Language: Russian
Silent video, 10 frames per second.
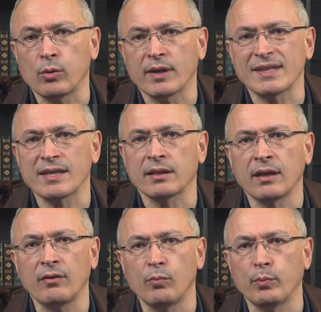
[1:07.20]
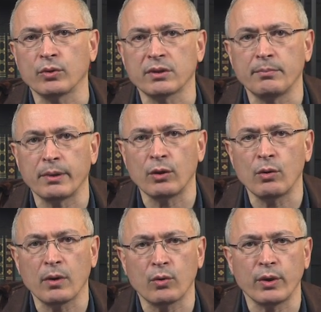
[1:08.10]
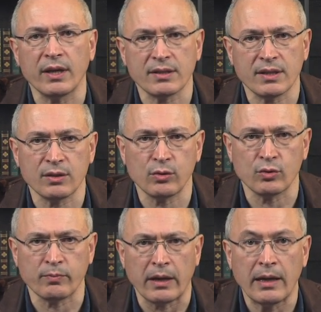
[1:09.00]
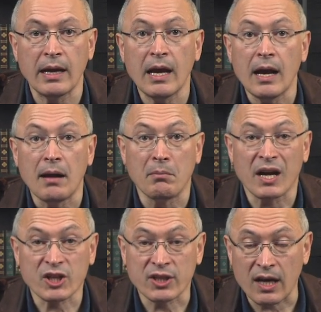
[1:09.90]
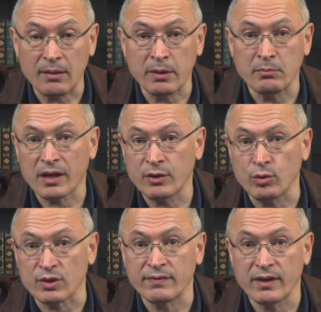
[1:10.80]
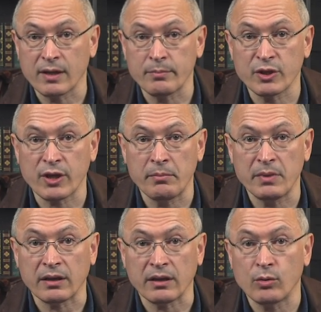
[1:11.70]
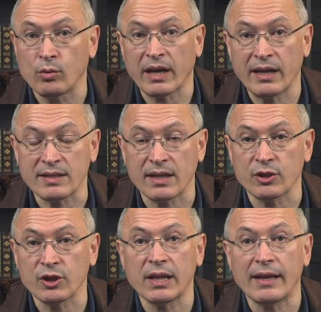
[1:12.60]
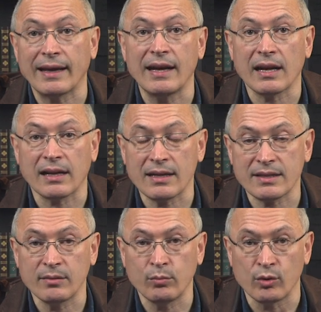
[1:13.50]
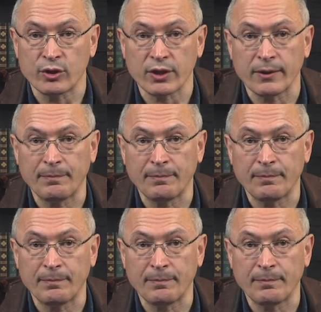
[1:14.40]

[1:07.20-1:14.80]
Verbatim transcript: только с одного пункта приема курьерской службы. Масштабы мародерства и грабежа мирных украинских жителей гораздо больше.